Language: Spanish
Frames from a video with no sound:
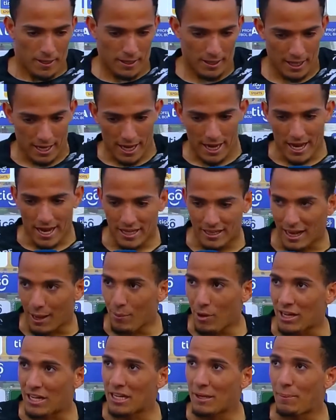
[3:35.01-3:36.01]
que
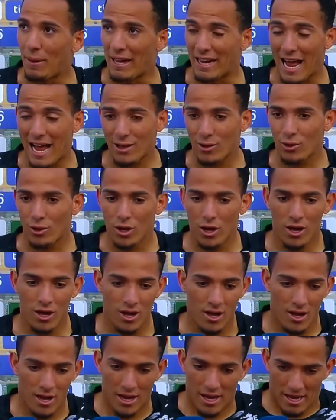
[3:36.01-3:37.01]
estamos aquí para rato.
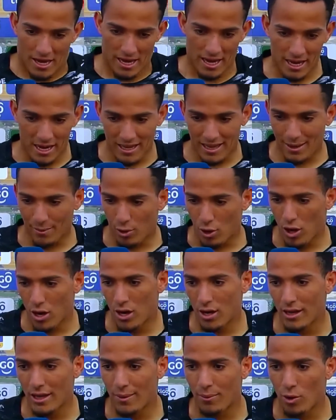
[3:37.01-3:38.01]
Eh, le, debo,
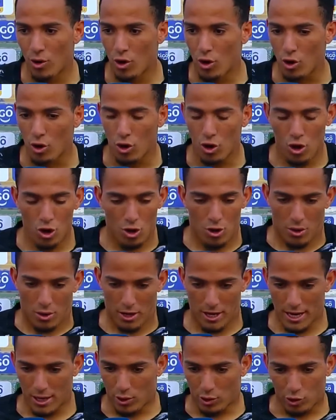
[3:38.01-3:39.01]
le debo
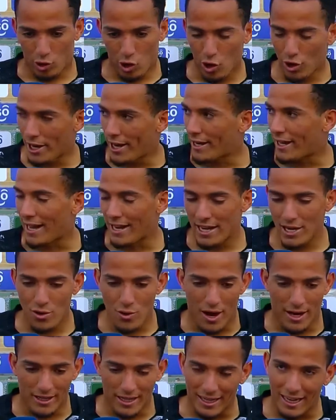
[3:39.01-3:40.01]
el honor, el
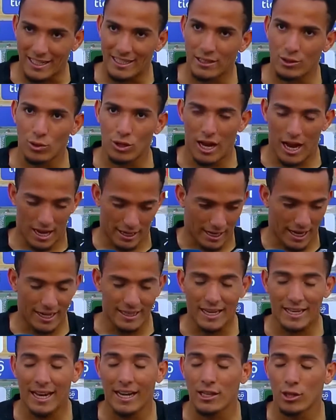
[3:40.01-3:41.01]
cariño a esta gran, a
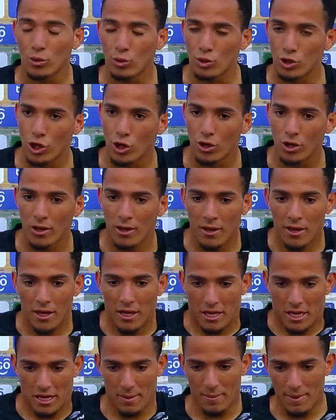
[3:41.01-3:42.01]
esta gran institución
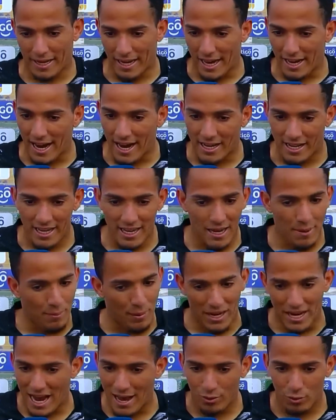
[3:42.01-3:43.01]
y me quedaré aquí
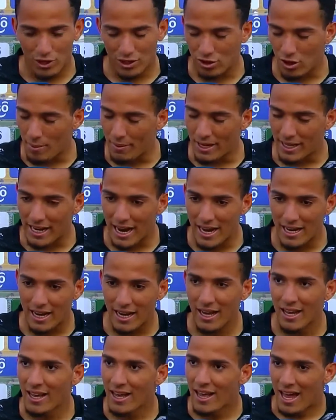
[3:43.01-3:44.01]
peleando una Sudamericana
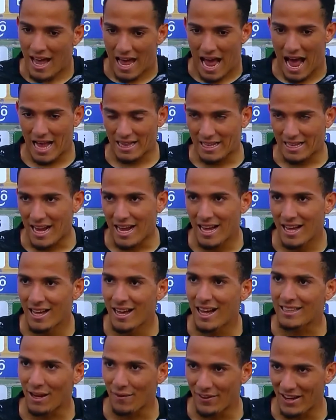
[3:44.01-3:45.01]
hasta,
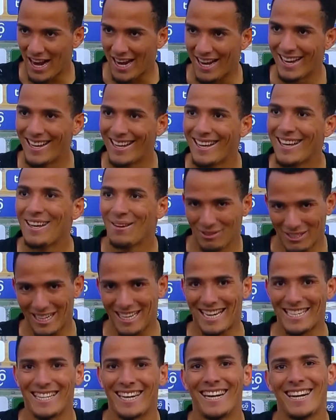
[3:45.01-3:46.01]
hasta el final. Muchas
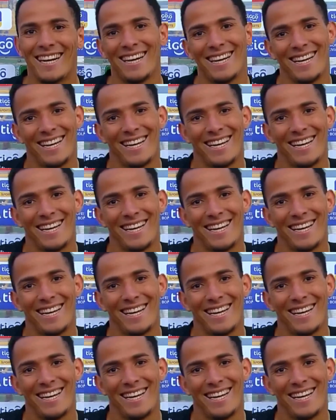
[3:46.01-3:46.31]
gracias.